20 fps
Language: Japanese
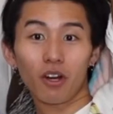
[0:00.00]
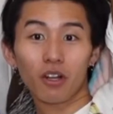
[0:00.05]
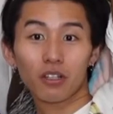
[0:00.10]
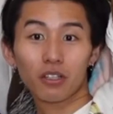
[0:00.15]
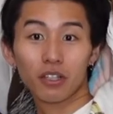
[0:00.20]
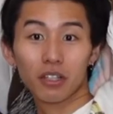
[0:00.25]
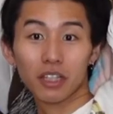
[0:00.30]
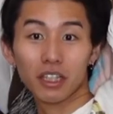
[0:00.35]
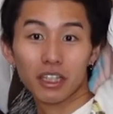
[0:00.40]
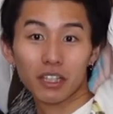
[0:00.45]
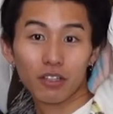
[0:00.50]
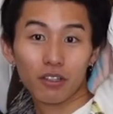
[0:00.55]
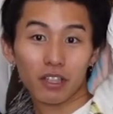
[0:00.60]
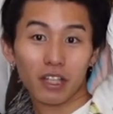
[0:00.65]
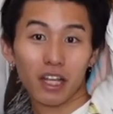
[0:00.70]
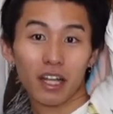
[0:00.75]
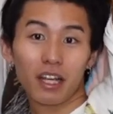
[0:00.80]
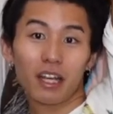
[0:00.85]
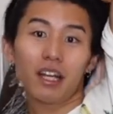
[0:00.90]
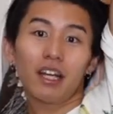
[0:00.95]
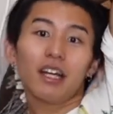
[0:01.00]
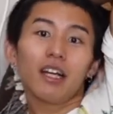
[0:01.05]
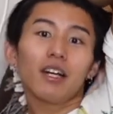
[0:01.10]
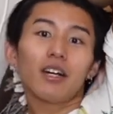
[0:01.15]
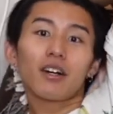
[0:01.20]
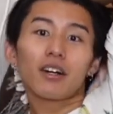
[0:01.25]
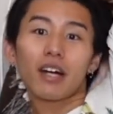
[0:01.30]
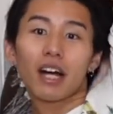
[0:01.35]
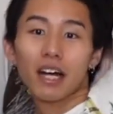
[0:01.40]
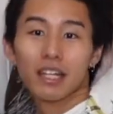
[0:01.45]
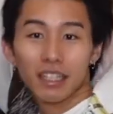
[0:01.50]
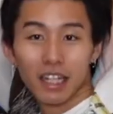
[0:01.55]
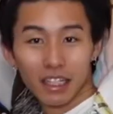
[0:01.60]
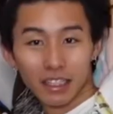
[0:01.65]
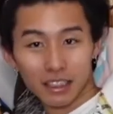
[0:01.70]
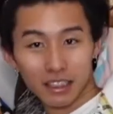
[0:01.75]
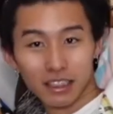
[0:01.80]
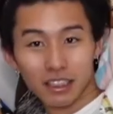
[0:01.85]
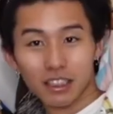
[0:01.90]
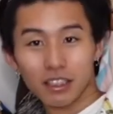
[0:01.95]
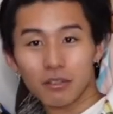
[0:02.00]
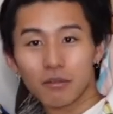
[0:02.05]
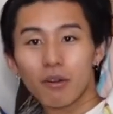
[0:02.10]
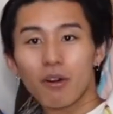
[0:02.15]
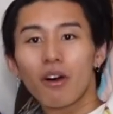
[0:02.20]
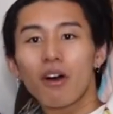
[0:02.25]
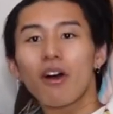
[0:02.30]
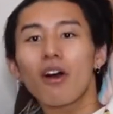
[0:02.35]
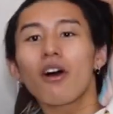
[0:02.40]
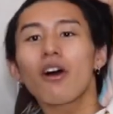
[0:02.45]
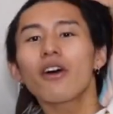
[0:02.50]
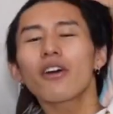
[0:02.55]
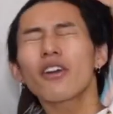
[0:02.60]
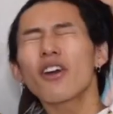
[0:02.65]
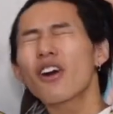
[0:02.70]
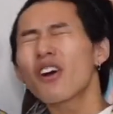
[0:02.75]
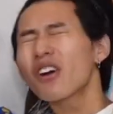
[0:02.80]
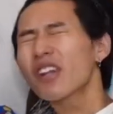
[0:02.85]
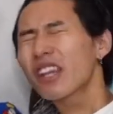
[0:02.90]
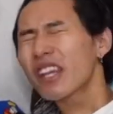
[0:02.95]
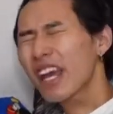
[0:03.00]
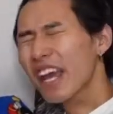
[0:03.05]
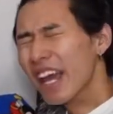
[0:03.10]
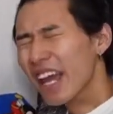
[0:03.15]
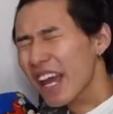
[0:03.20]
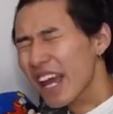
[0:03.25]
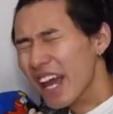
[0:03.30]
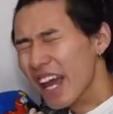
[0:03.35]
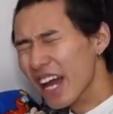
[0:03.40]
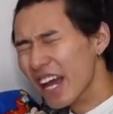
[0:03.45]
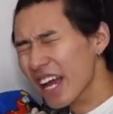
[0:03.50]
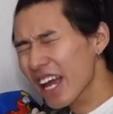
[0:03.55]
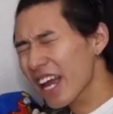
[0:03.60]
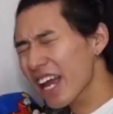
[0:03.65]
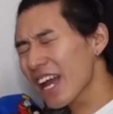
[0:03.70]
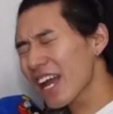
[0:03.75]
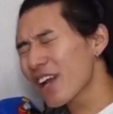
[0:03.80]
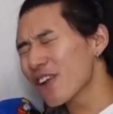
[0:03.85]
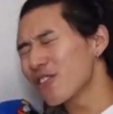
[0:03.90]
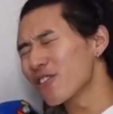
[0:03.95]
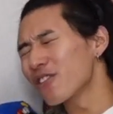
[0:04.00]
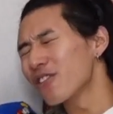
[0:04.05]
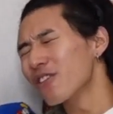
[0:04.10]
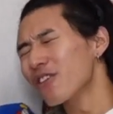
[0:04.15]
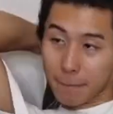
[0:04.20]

聞き取って「話を読んであげる」